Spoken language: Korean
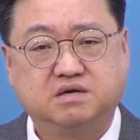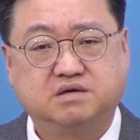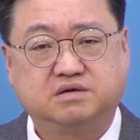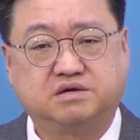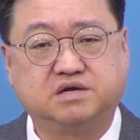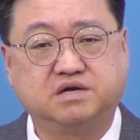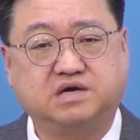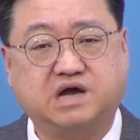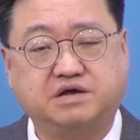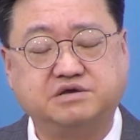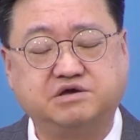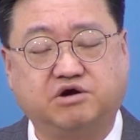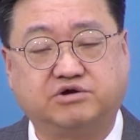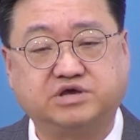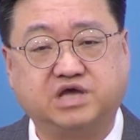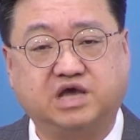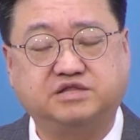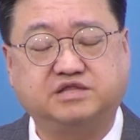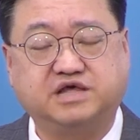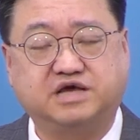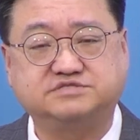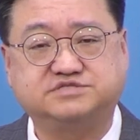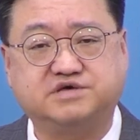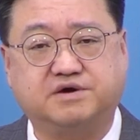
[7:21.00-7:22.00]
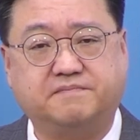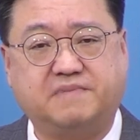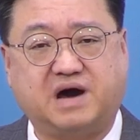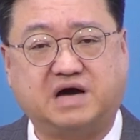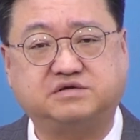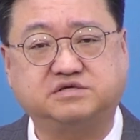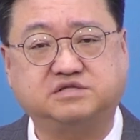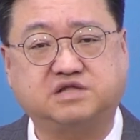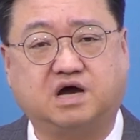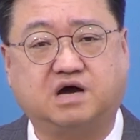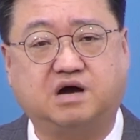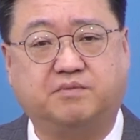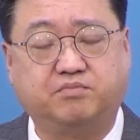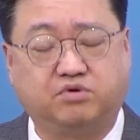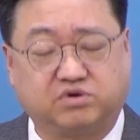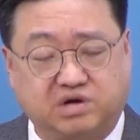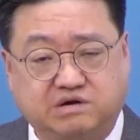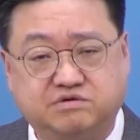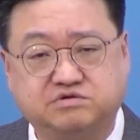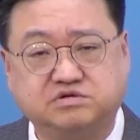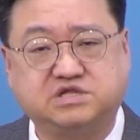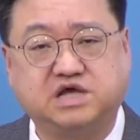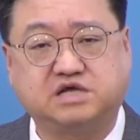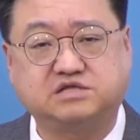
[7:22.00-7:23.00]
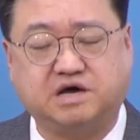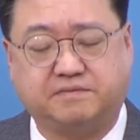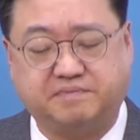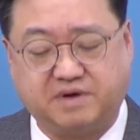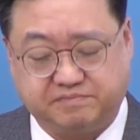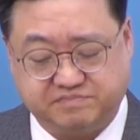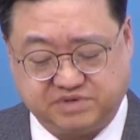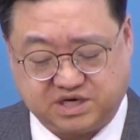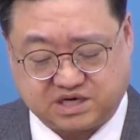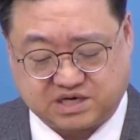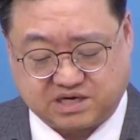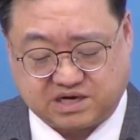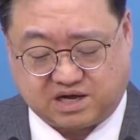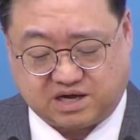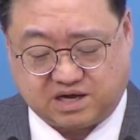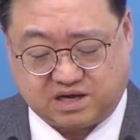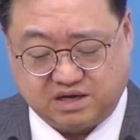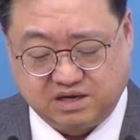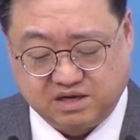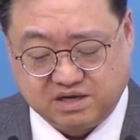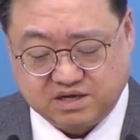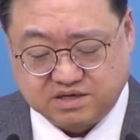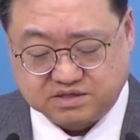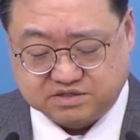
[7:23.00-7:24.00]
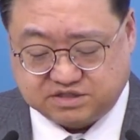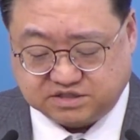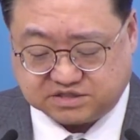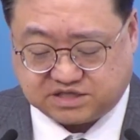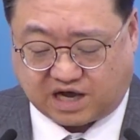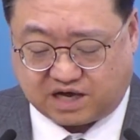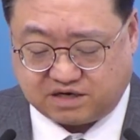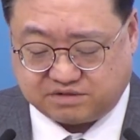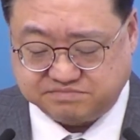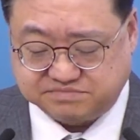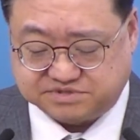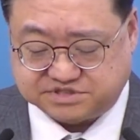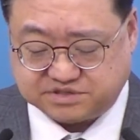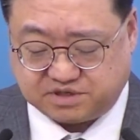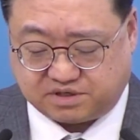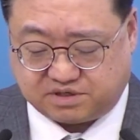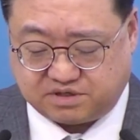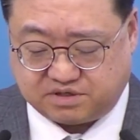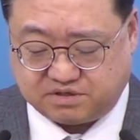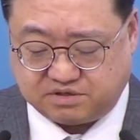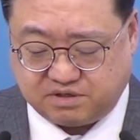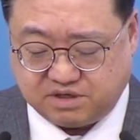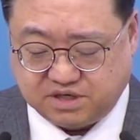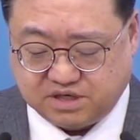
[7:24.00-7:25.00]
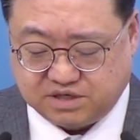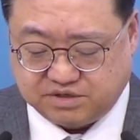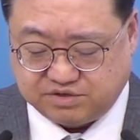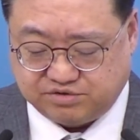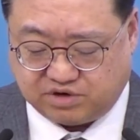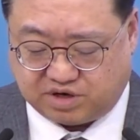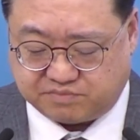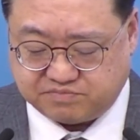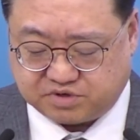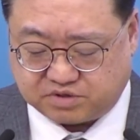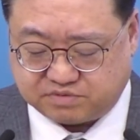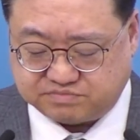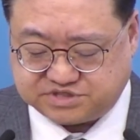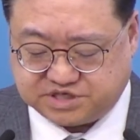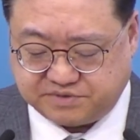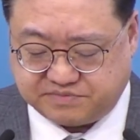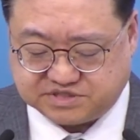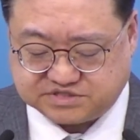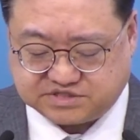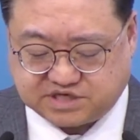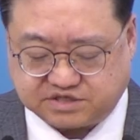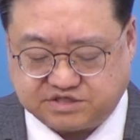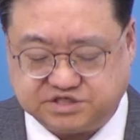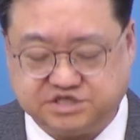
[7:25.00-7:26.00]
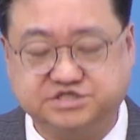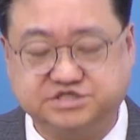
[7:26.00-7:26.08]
그러니까 여기에 대해서 마르다가 뭐라고 대답합니까? 그 다음 절 요한복음 11장